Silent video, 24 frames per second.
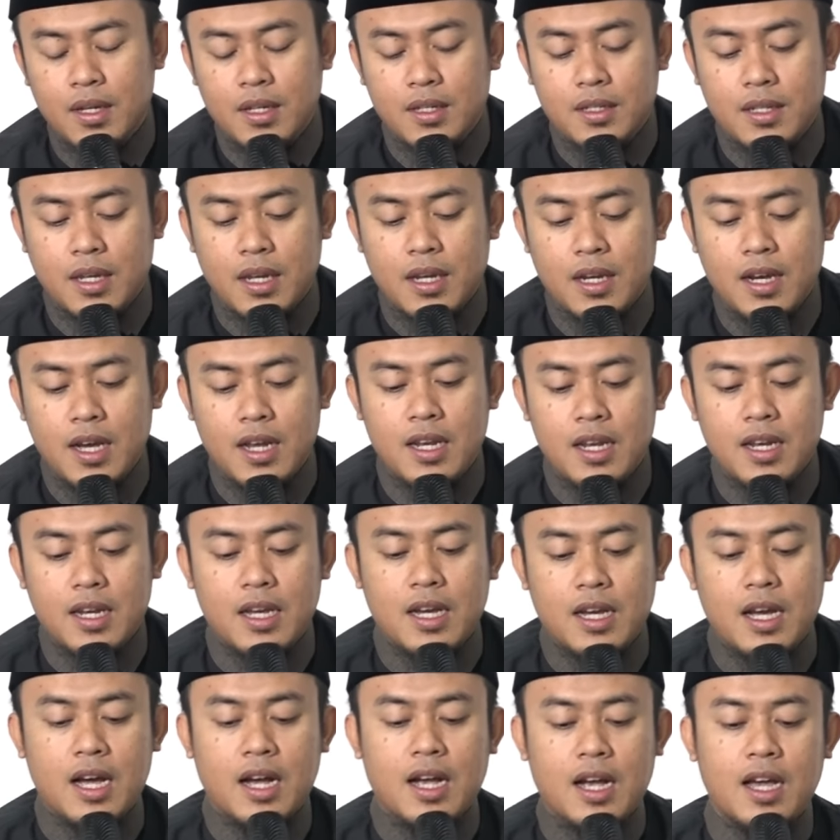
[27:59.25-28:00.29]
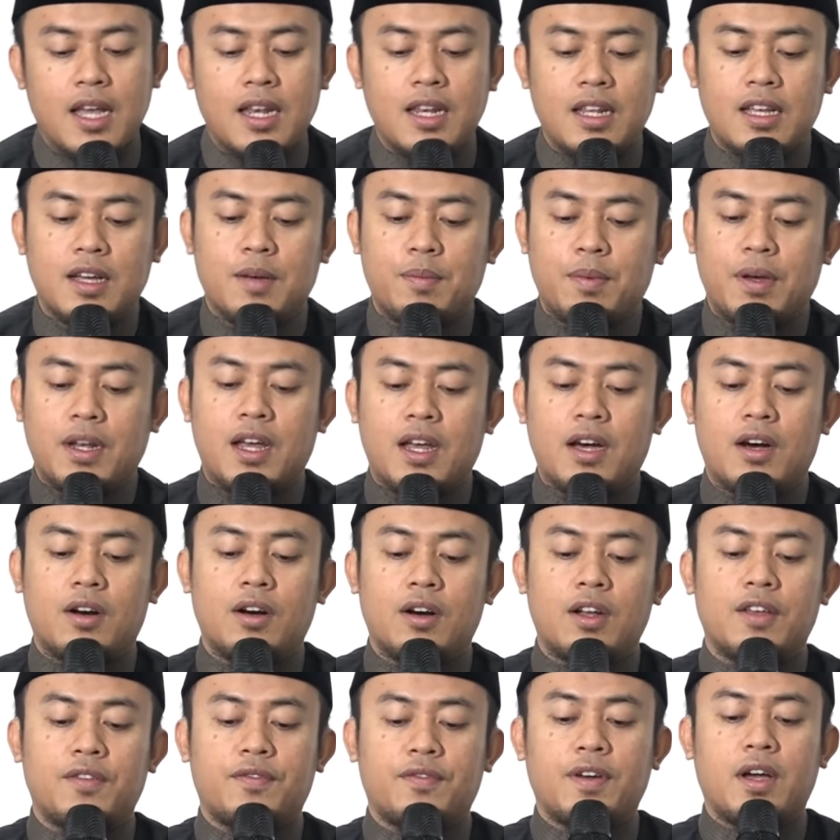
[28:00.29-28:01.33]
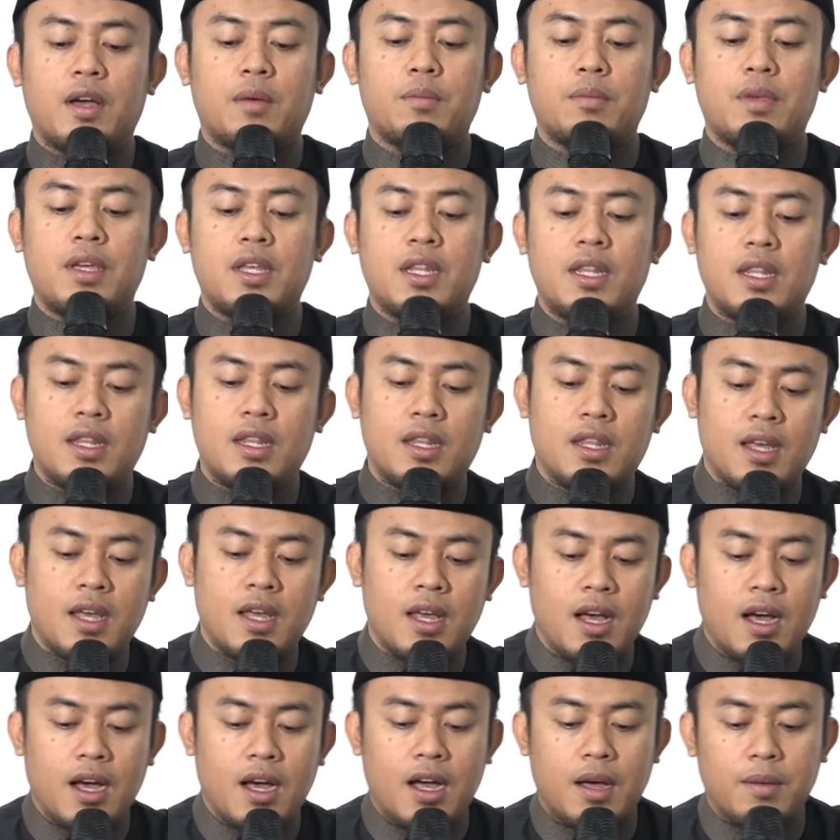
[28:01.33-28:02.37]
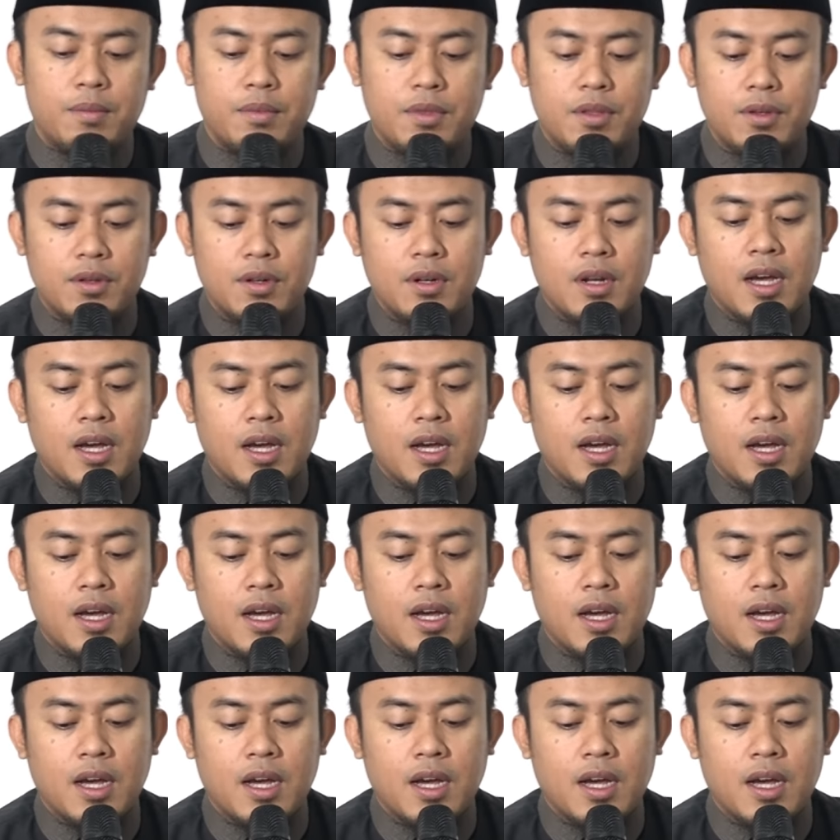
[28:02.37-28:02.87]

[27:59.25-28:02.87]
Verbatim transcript: sehingga dinikahkan kepada Khalifah bin Abdul